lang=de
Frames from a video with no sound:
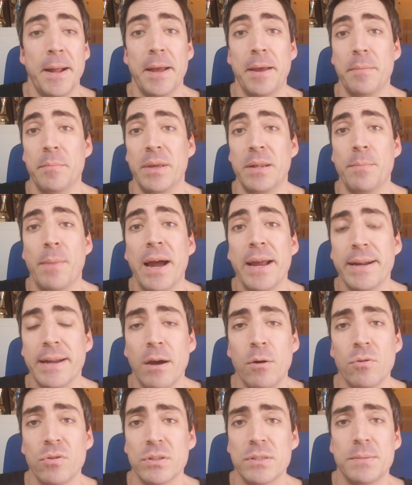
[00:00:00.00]
Ähm, in meinen
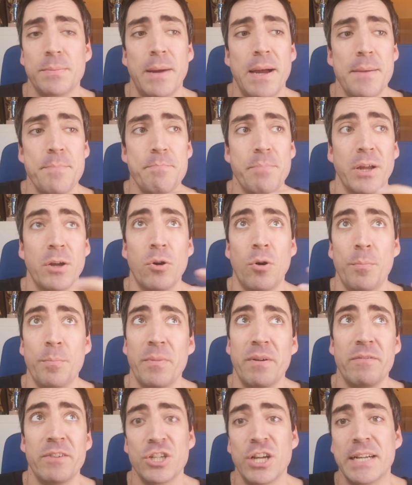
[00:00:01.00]
Augen zwar bekommt
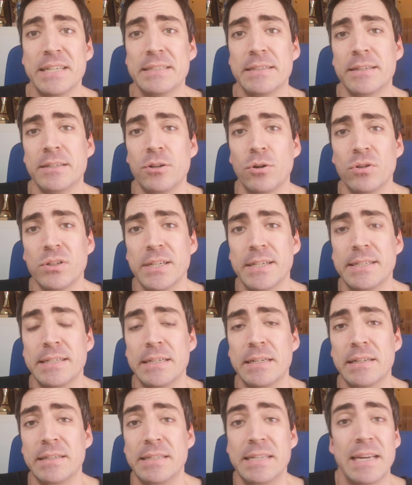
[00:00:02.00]
man wahrscheinlich den
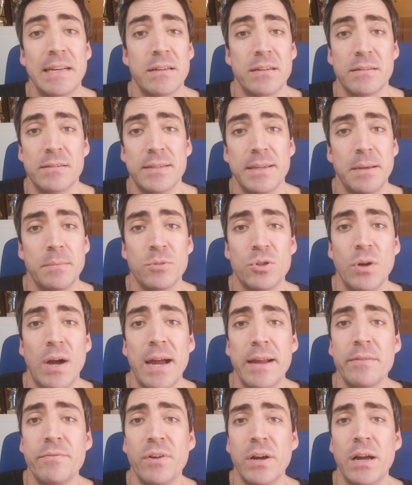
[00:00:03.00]
Doktortitel nirgends ähm, so
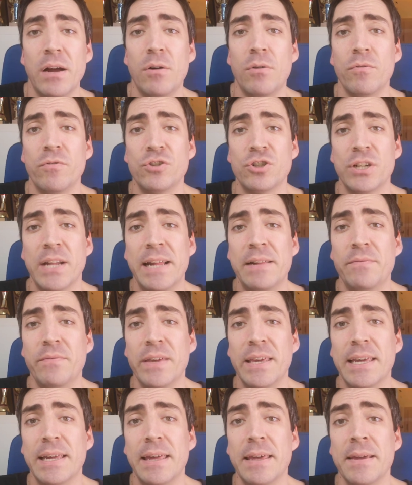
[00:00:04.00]
einfach auf schnellen
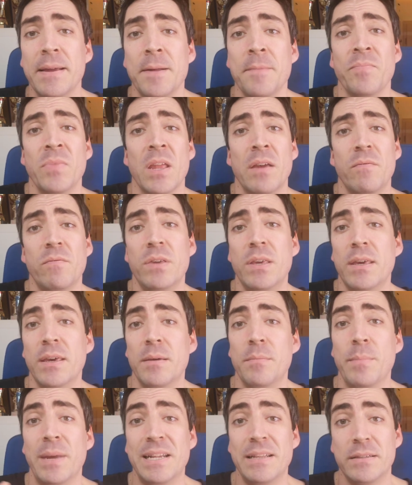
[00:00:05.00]
Wege wie
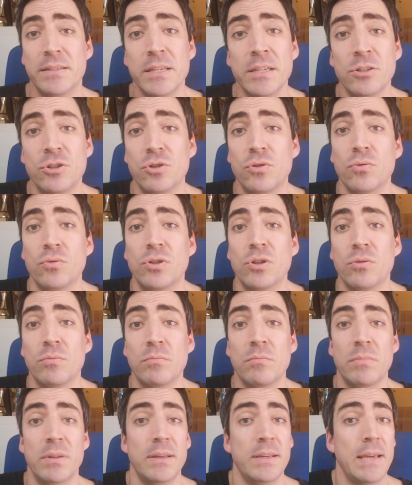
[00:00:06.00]
im
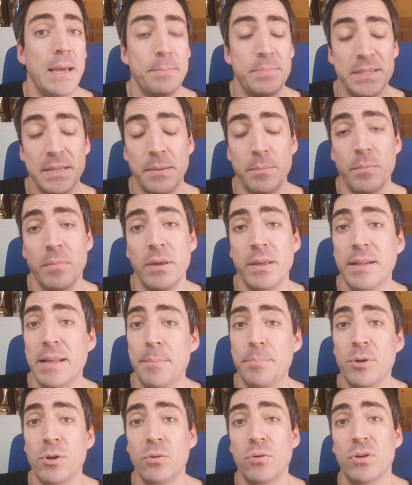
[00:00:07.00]
Medizinstudium. Ich habe es eben in
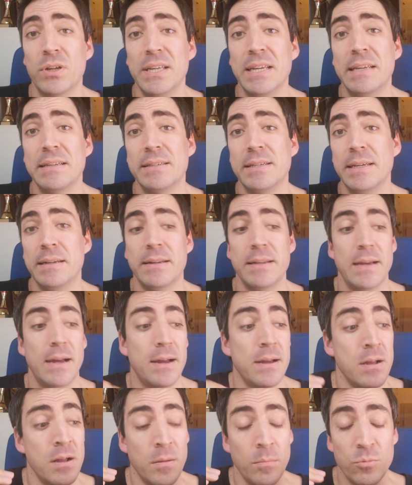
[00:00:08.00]
der Biologie gesehen,
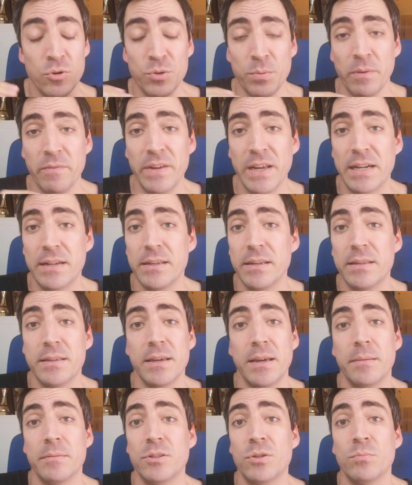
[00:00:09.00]
da muss man
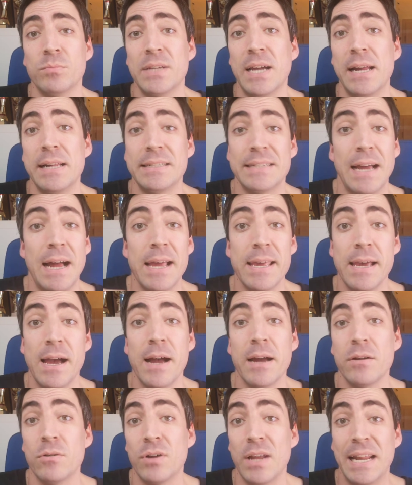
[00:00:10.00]
wirklich äh, zum Teil drei
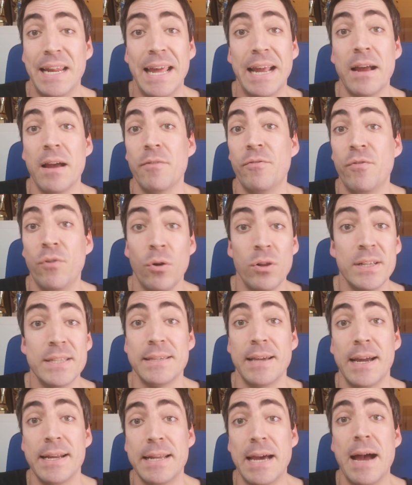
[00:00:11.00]
Jahre oder länger
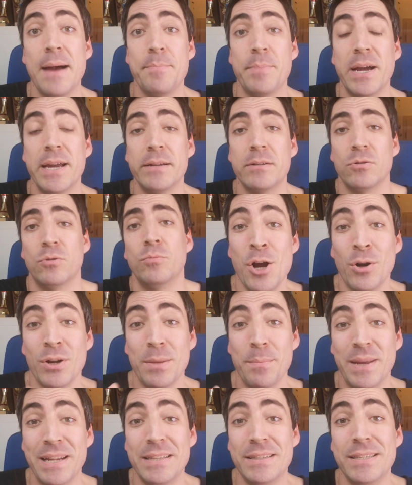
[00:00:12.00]
Vollzeit arbeiten. Und
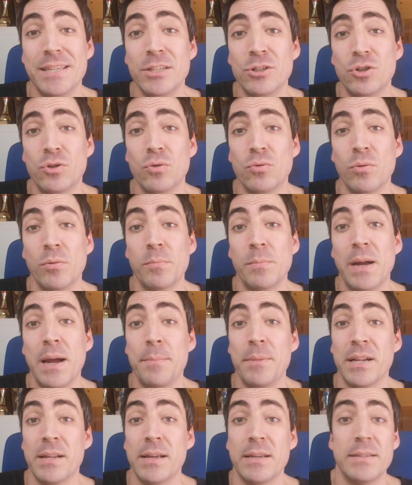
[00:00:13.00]
im Medizinstudium
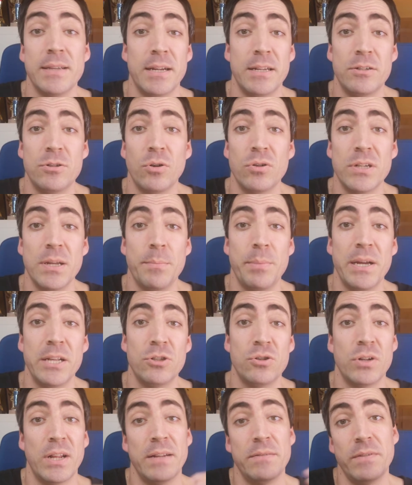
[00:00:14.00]
kann man ja seine
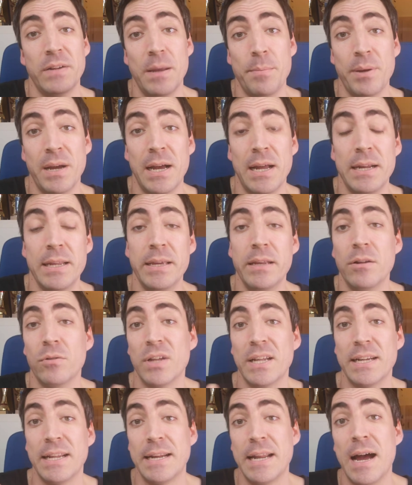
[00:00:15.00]
Doktorarbeit schon entweder parallel
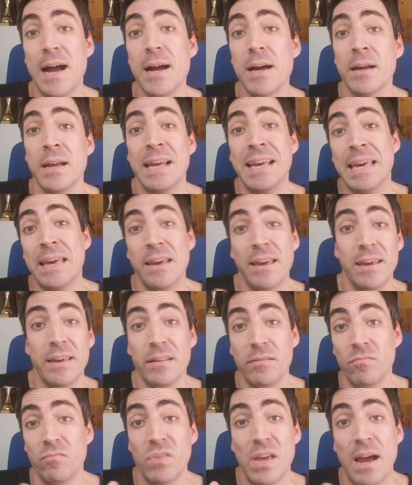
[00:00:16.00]
oder danach
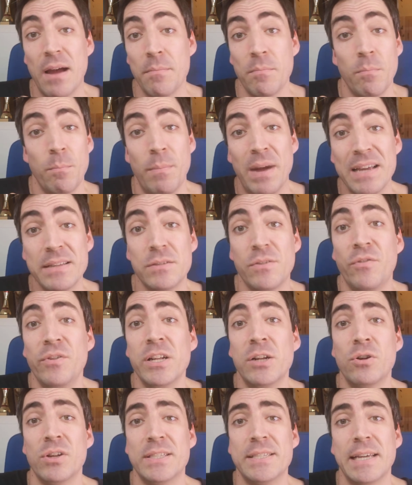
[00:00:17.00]
in ja meist
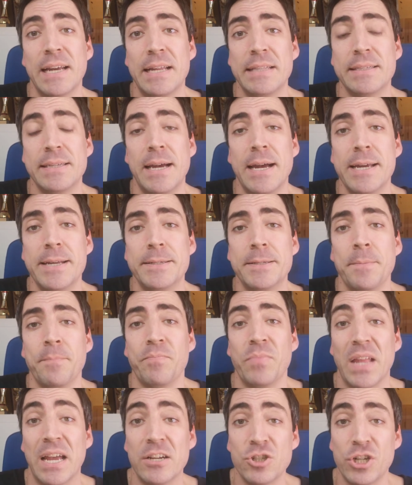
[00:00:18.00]
viel kürzerer Zeit
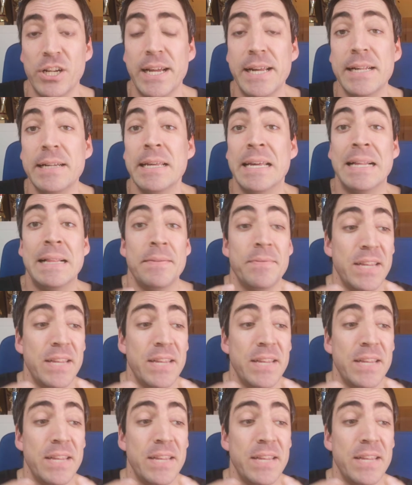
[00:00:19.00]
erstellen.